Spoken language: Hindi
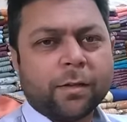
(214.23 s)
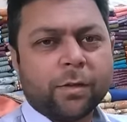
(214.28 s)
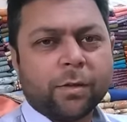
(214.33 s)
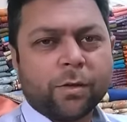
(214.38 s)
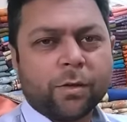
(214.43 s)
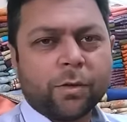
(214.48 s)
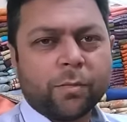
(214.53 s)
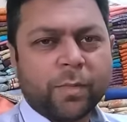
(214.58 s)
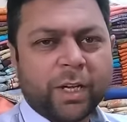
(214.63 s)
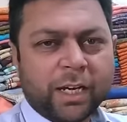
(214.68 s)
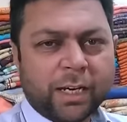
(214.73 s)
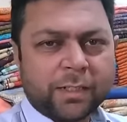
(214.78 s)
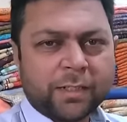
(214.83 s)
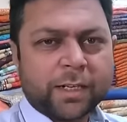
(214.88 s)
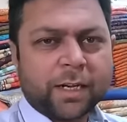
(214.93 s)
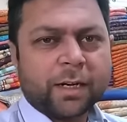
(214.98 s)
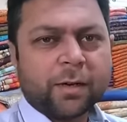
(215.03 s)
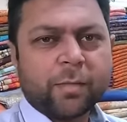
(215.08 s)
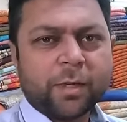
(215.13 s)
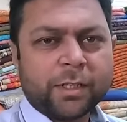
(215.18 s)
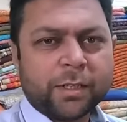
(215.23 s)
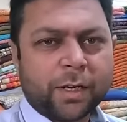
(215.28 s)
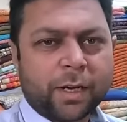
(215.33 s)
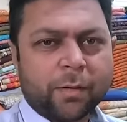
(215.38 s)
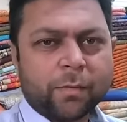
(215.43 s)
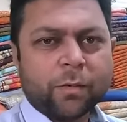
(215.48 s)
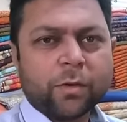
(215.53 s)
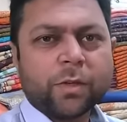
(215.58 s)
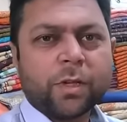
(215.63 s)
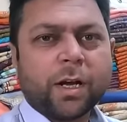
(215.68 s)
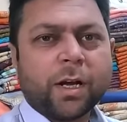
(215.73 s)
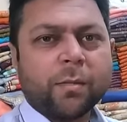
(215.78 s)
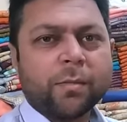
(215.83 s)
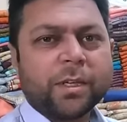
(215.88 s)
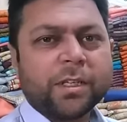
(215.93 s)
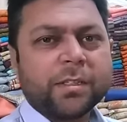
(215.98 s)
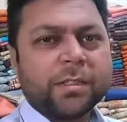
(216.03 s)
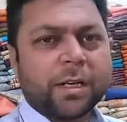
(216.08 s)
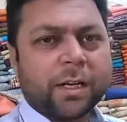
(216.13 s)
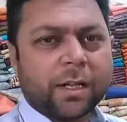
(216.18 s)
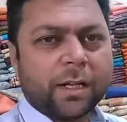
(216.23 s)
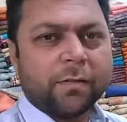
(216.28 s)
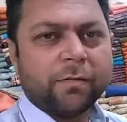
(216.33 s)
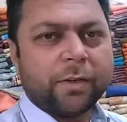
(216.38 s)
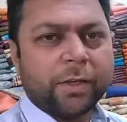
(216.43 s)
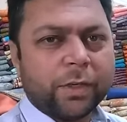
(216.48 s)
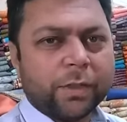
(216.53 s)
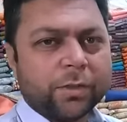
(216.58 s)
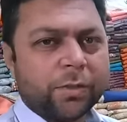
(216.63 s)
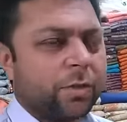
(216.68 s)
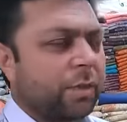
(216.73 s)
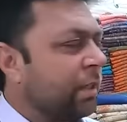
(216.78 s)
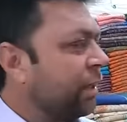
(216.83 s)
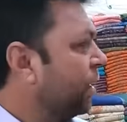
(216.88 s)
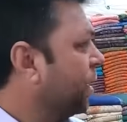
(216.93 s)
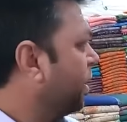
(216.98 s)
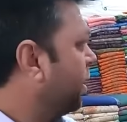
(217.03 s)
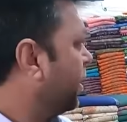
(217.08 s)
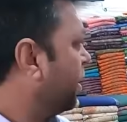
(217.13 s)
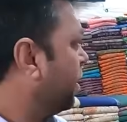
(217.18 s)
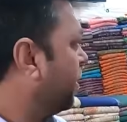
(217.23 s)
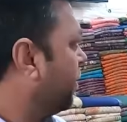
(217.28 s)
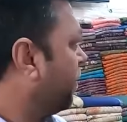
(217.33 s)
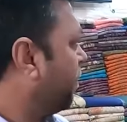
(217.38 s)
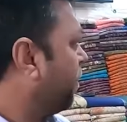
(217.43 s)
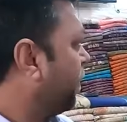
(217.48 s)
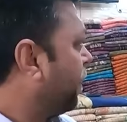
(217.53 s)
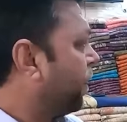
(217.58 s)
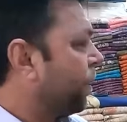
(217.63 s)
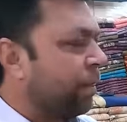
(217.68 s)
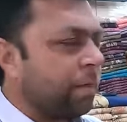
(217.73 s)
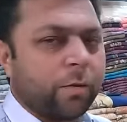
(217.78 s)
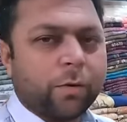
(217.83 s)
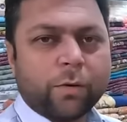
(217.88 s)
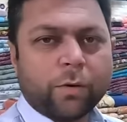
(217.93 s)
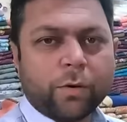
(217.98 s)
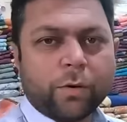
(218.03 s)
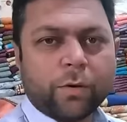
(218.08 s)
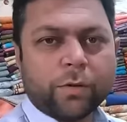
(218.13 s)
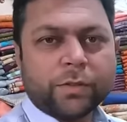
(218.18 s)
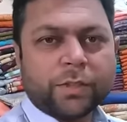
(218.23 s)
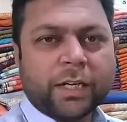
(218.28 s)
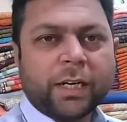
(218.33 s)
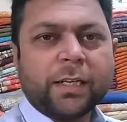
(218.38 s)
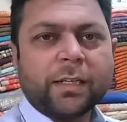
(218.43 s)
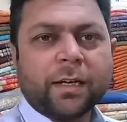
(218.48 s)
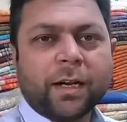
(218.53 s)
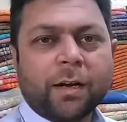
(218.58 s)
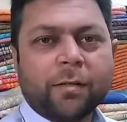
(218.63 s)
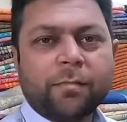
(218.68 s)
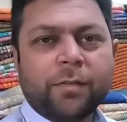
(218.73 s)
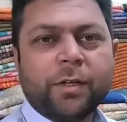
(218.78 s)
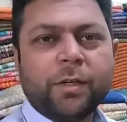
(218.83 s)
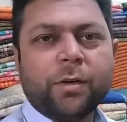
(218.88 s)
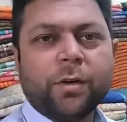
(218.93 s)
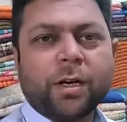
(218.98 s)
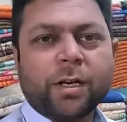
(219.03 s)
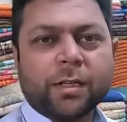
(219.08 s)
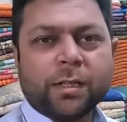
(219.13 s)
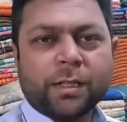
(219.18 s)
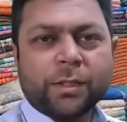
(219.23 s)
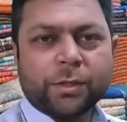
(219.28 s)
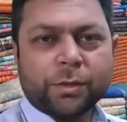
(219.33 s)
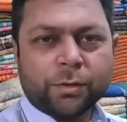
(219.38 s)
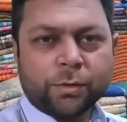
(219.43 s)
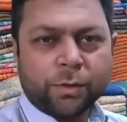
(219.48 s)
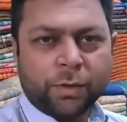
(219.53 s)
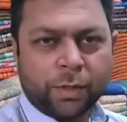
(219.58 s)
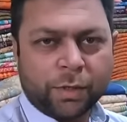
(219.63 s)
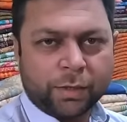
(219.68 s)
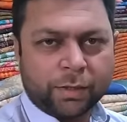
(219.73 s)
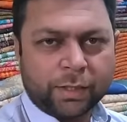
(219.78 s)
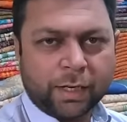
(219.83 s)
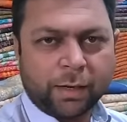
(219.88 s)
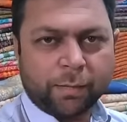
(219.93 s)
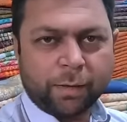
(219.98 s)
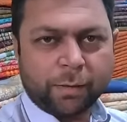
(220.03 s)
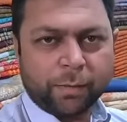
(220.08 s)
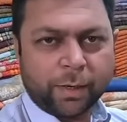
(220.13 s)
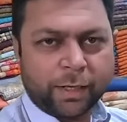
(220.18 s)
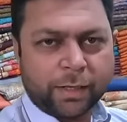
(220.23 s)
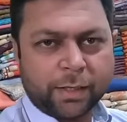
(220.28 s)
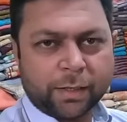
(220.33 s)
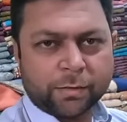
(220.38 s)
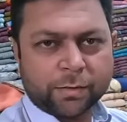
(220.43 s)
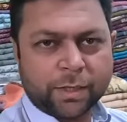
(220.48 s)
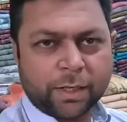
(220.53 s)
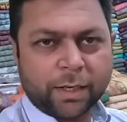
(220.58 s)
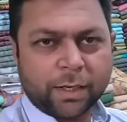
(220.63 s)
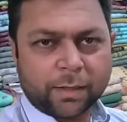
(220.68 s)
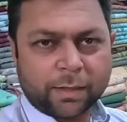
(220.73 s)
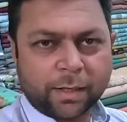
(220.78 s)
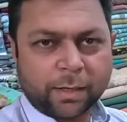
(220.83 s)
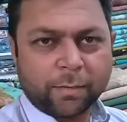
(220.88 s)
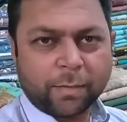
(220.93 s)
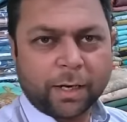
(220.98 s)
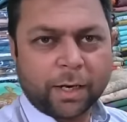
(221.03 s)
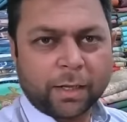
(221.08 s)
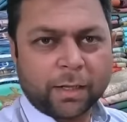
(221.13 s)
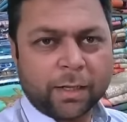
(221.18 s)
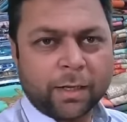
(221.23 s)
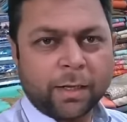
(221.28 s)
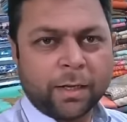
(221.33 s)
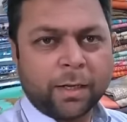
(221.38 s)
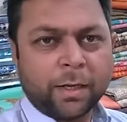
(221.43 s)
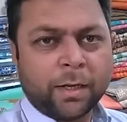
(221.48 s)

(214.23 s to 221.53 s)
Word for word: तो मेरे चैनल पे जनाब गोदाम की ज़्यादा वीडियोस होती हैं तो चलें जनाब वीडियो करते हैं शुरू यहाँ पे भाई हैं उनसे करते हैं बात